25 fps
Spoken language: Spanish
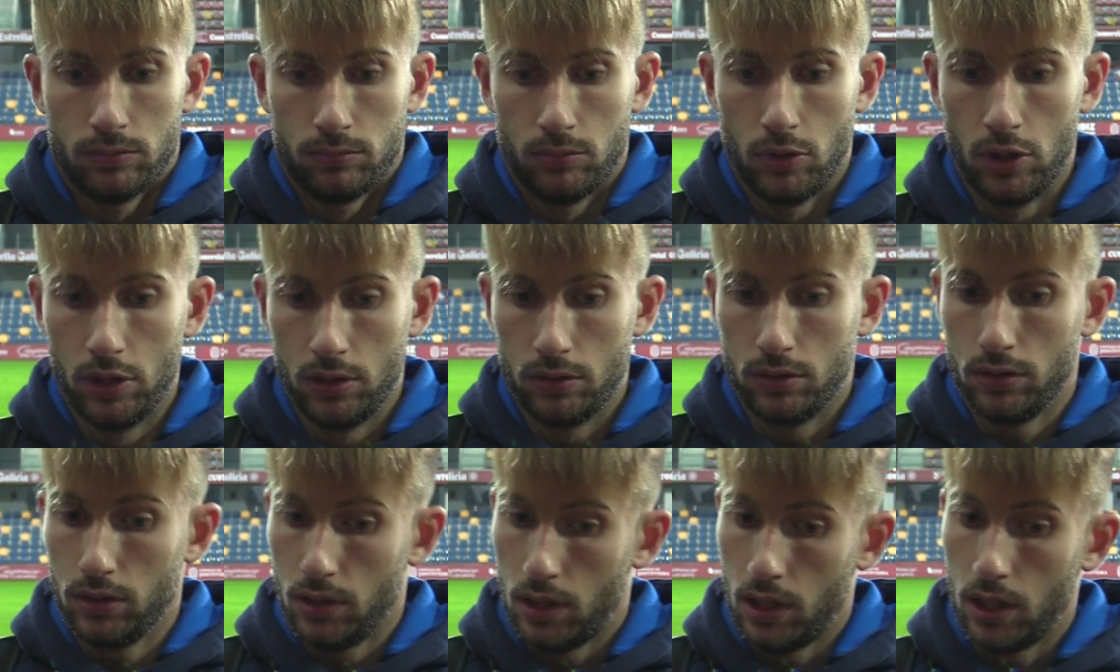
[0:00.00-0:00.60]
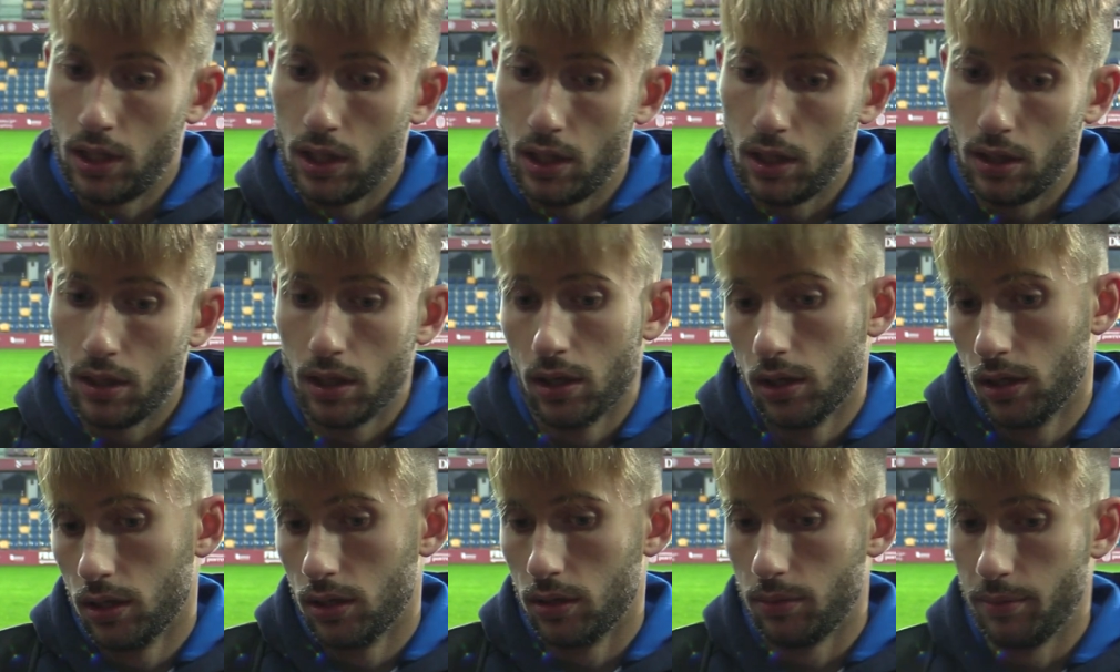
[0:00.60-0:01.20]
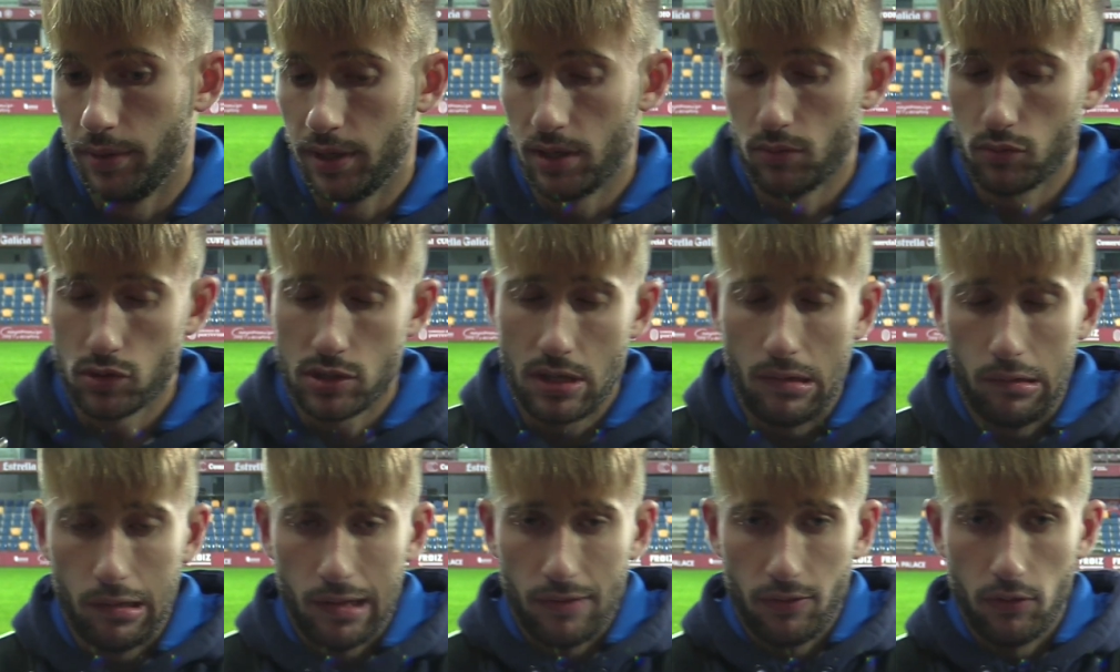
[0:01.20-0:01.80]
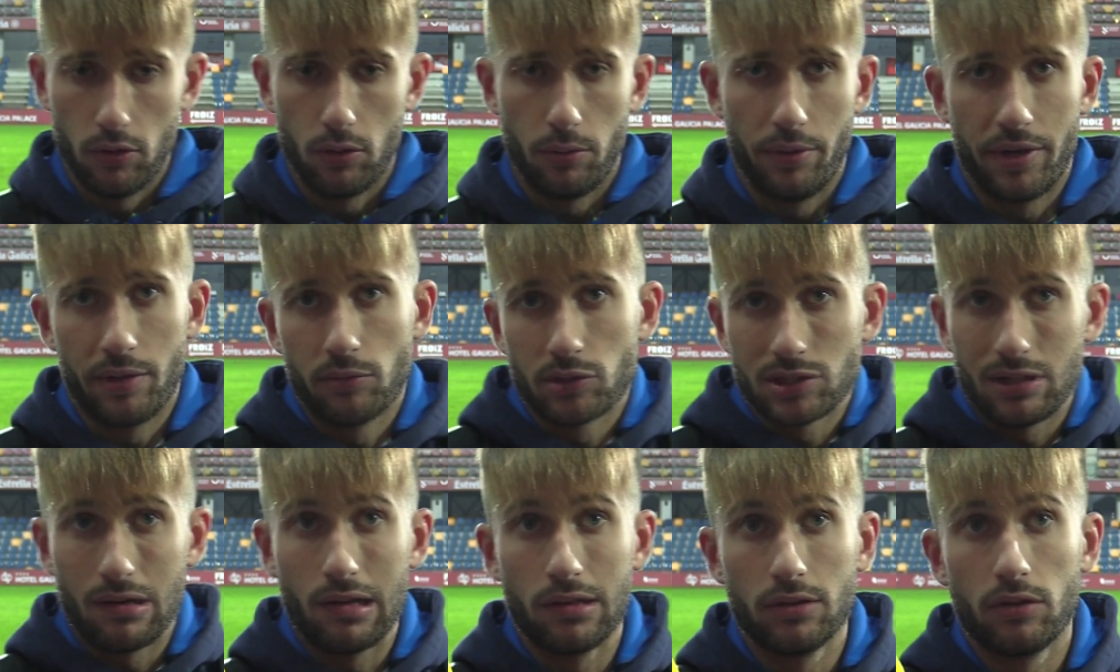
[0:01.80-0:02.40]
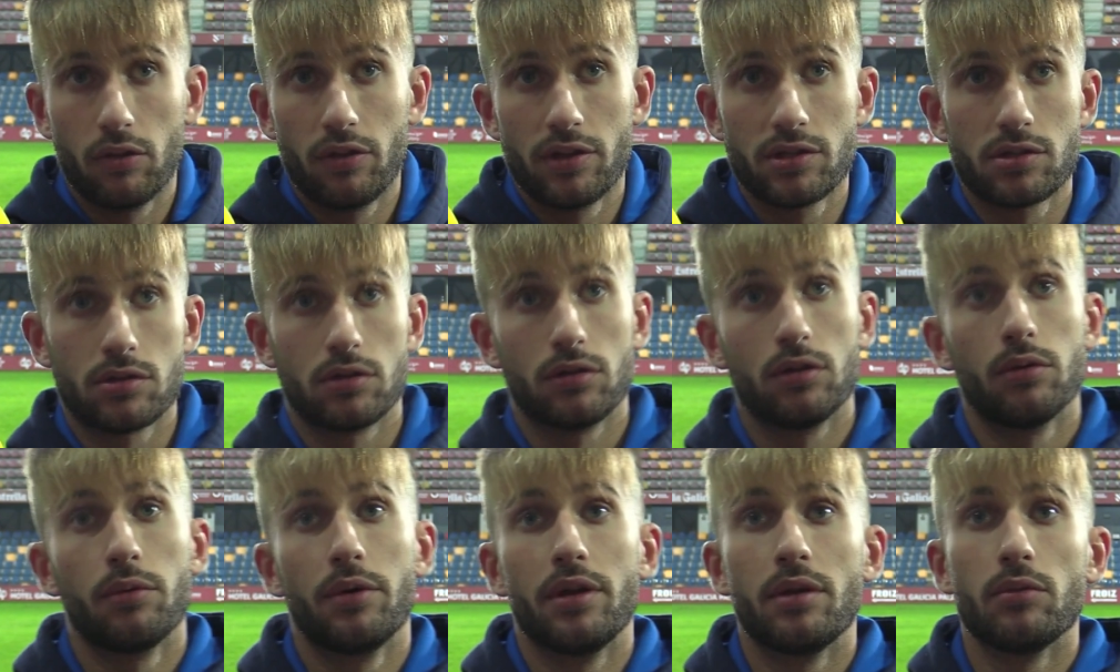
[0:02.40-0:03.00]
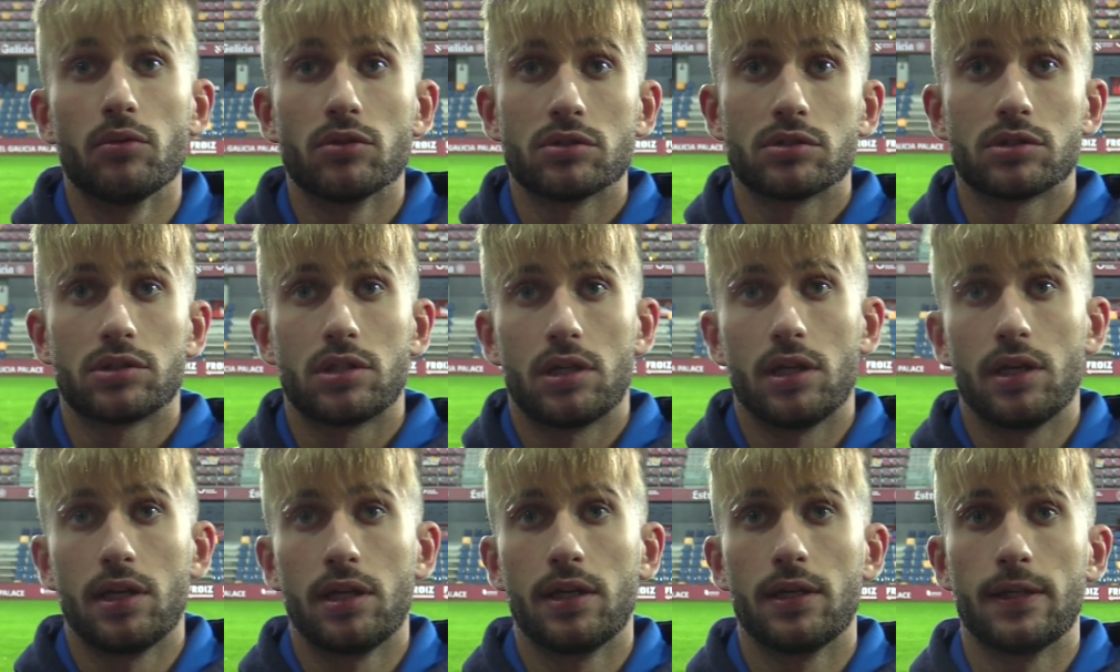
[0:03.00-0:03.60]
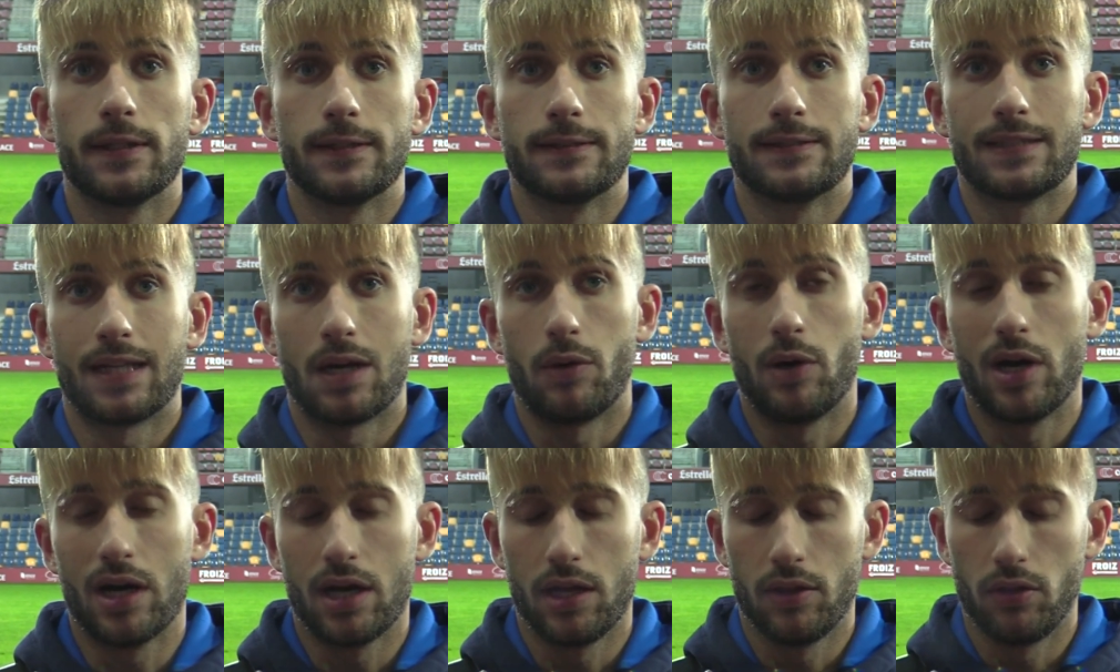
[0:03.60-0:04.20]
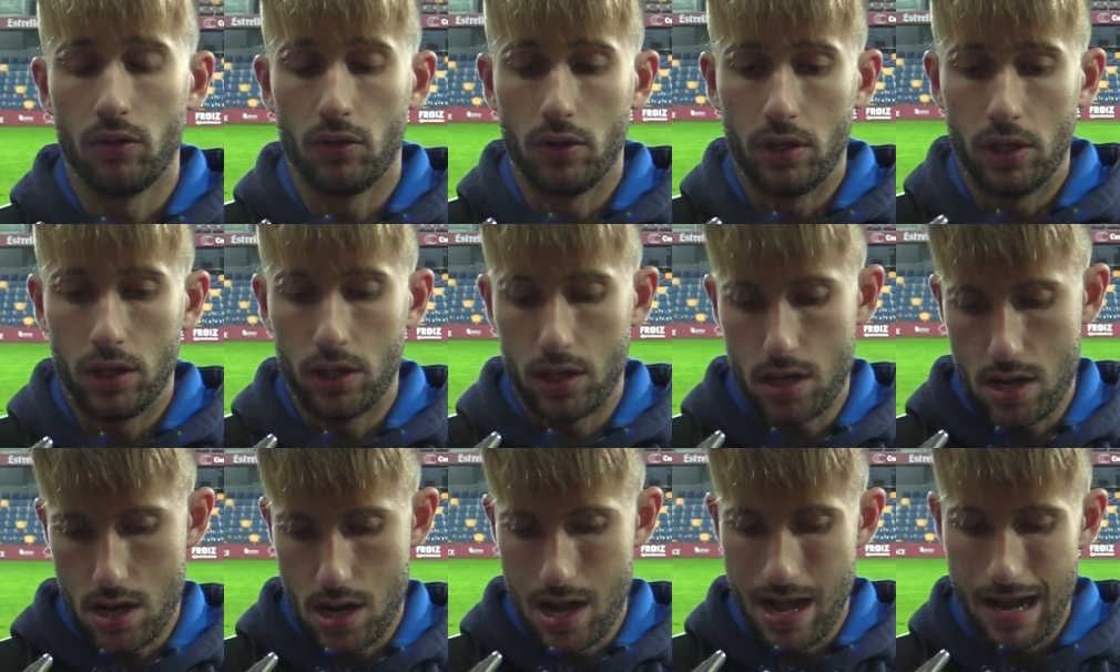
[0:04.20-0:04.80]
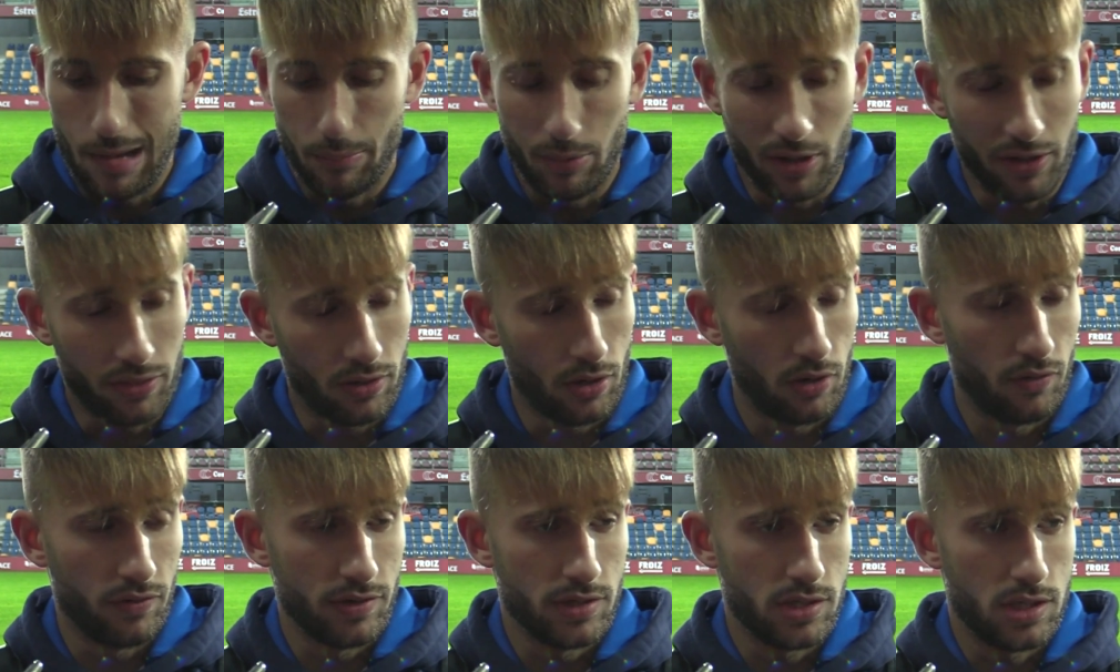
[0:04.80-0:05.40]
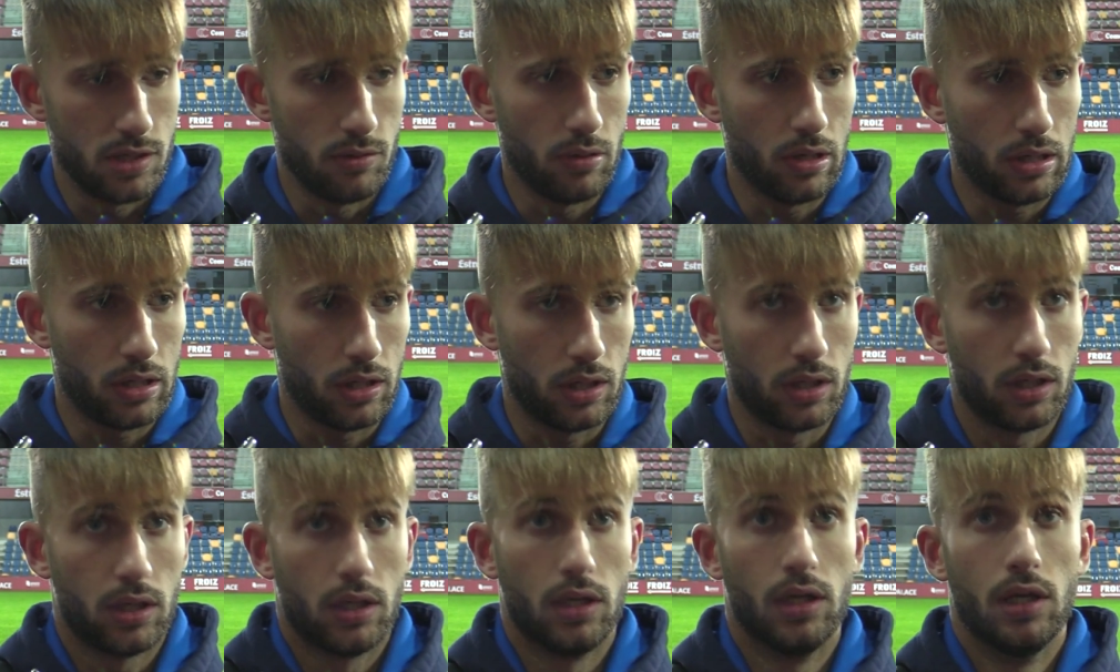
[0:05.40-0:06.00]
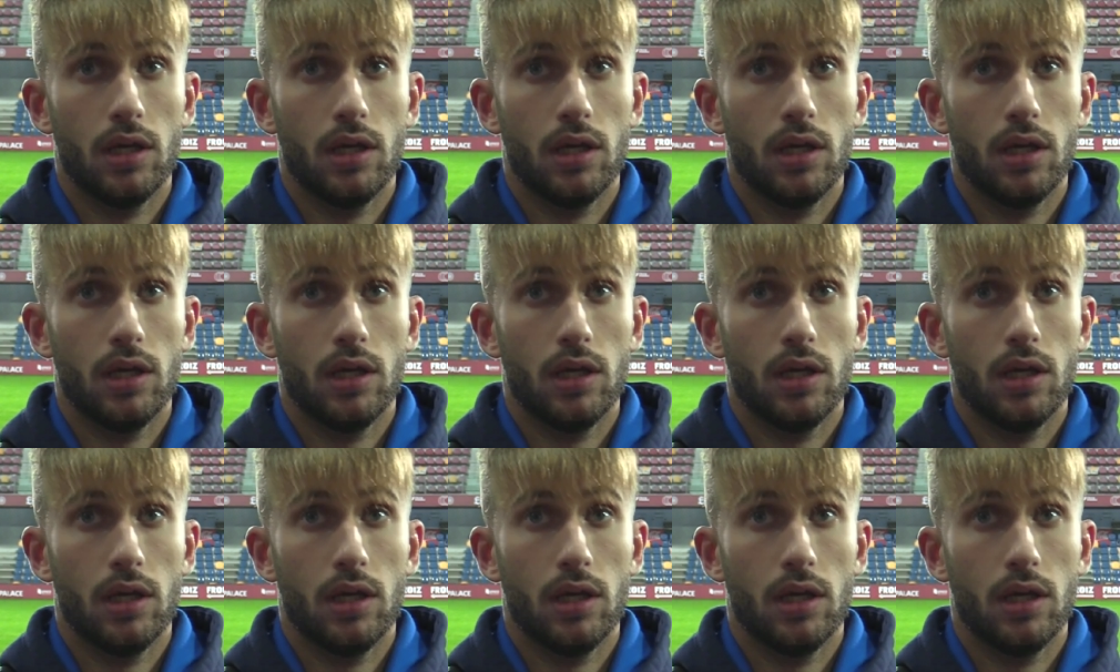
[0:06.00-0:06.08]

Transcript: Bueno, eh, venimos, hablando, venimos hablando de eso, ¿no? Venimos eh, trabajando en, la parcela ofensiva que,